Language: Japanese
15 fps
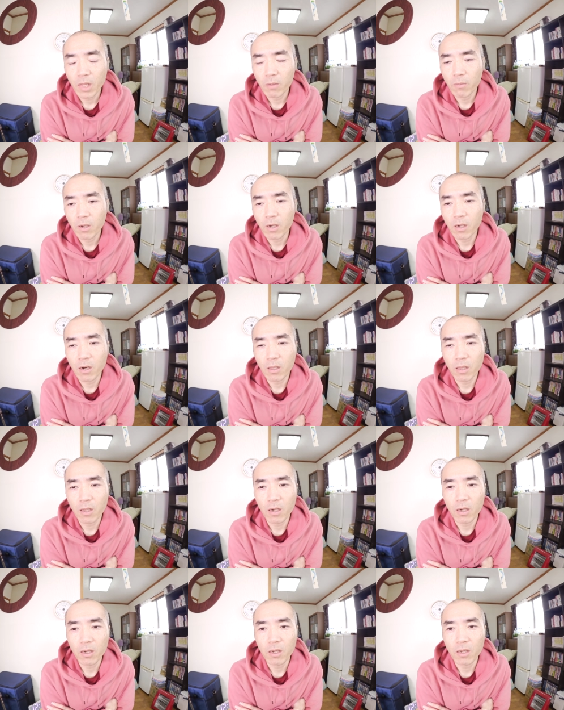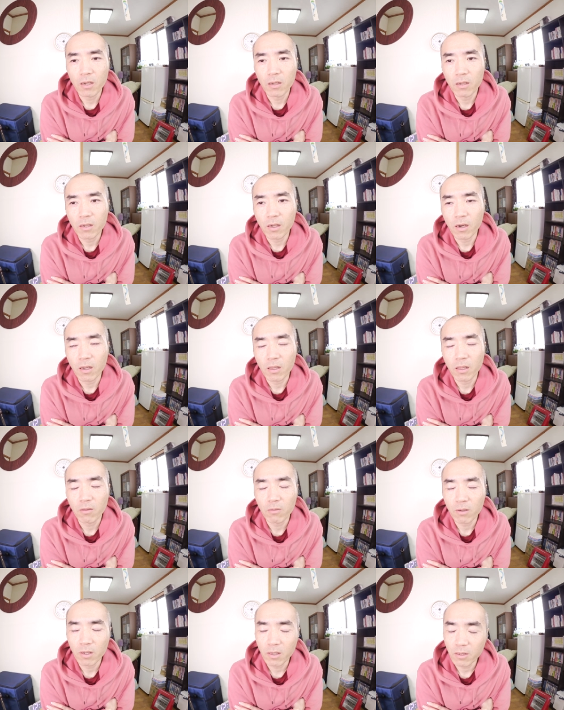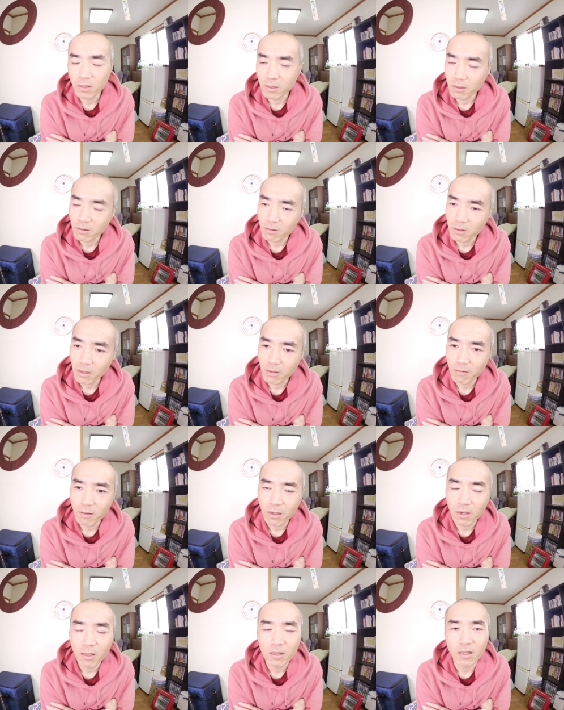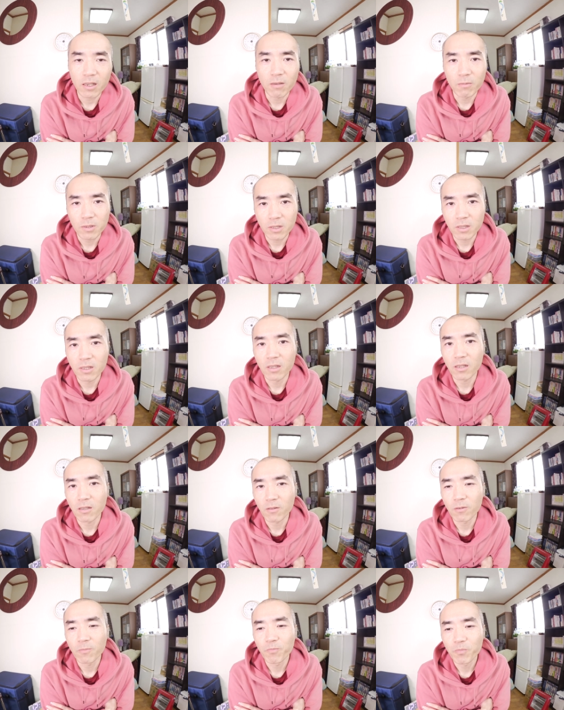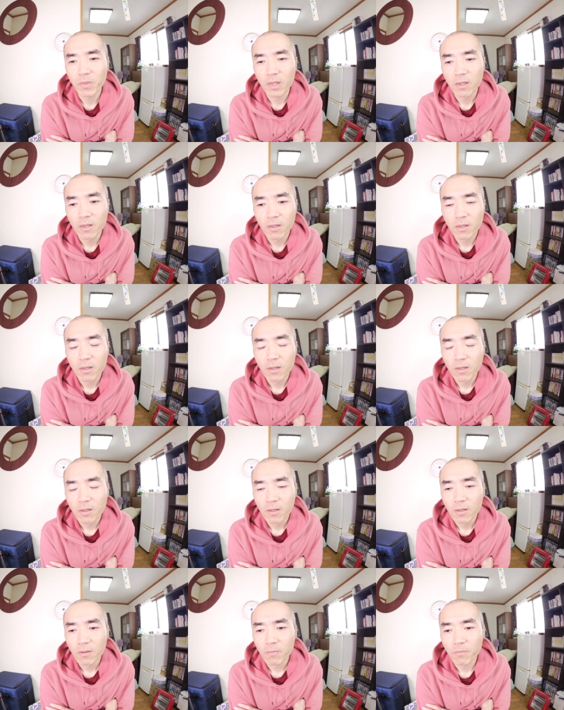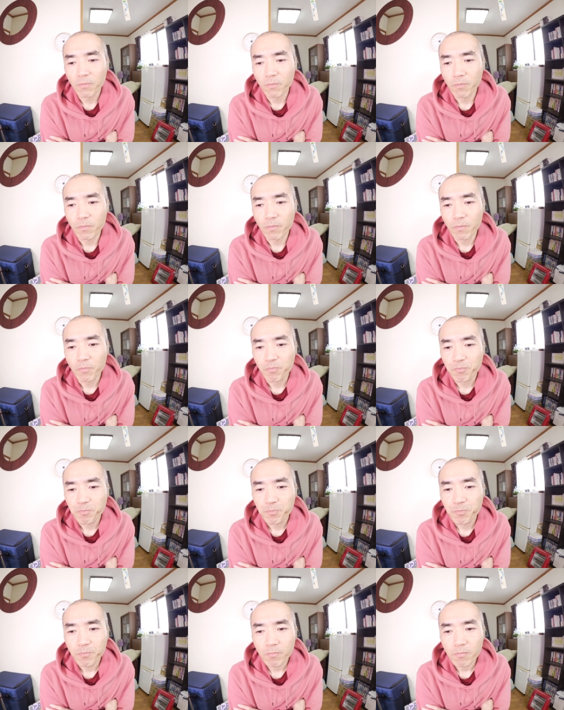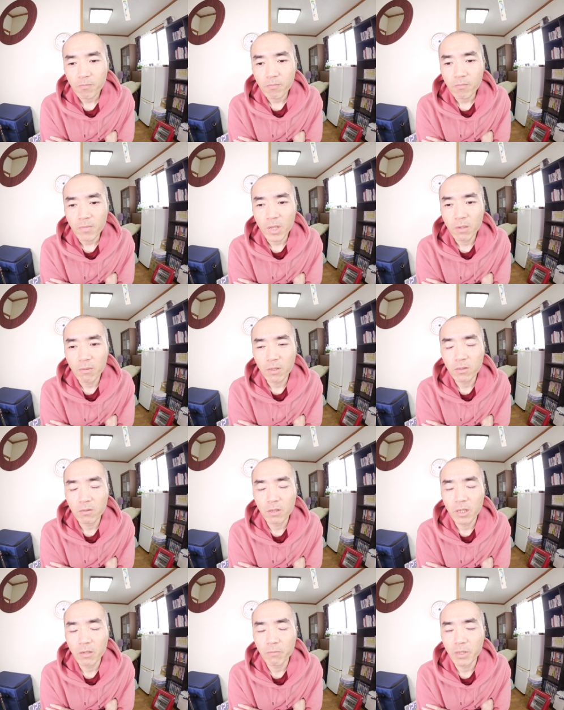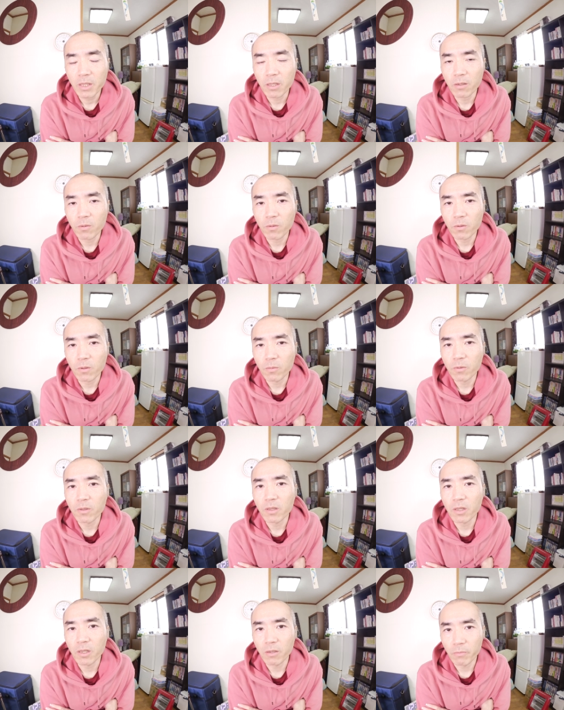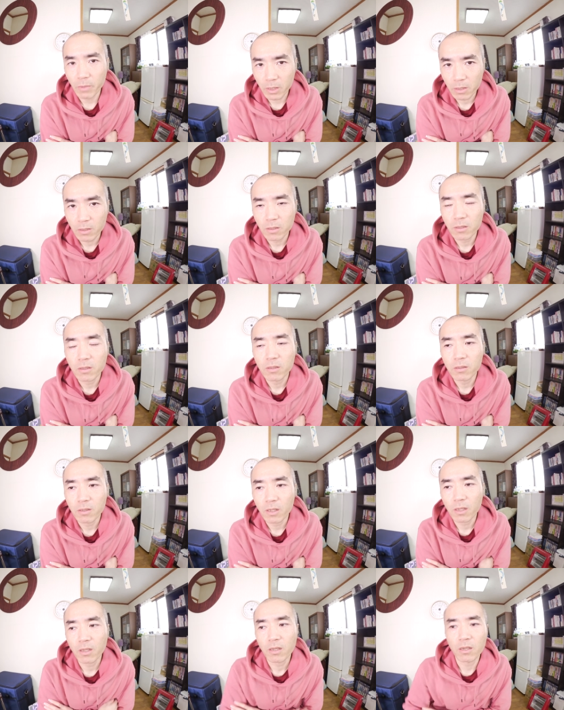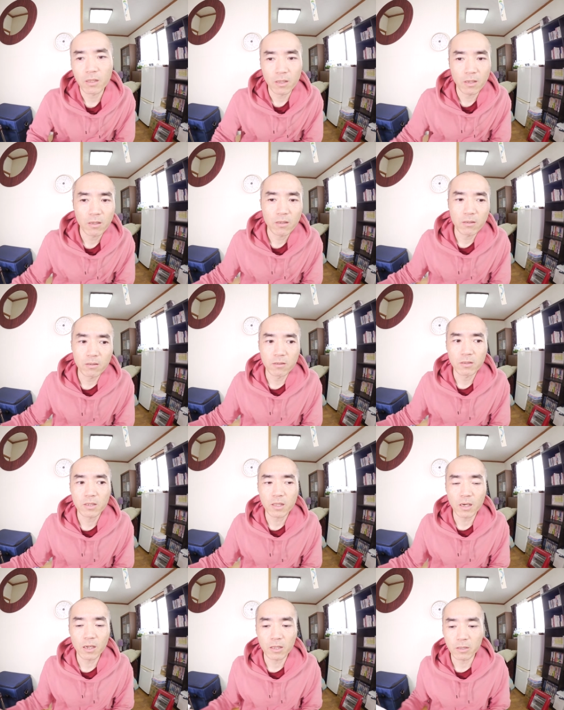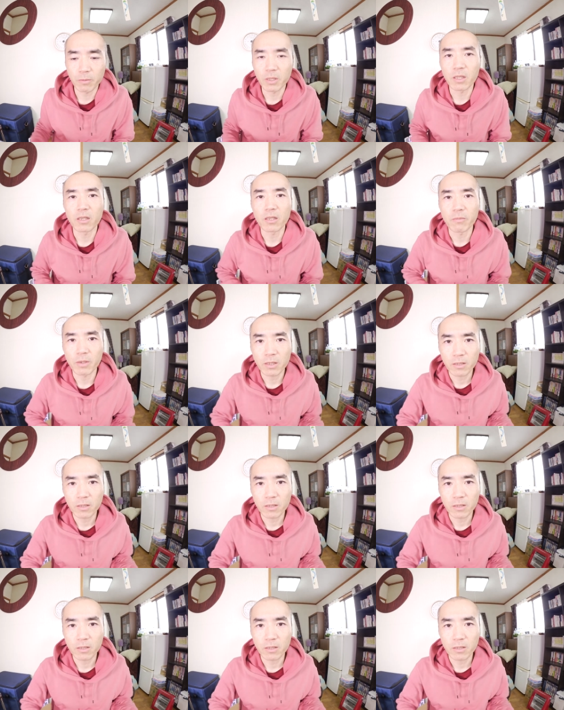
まあ、体体の感じは分かんないかもしれないけどうんまあその辺見ていこうと思っていますだけかなしたら始めていきま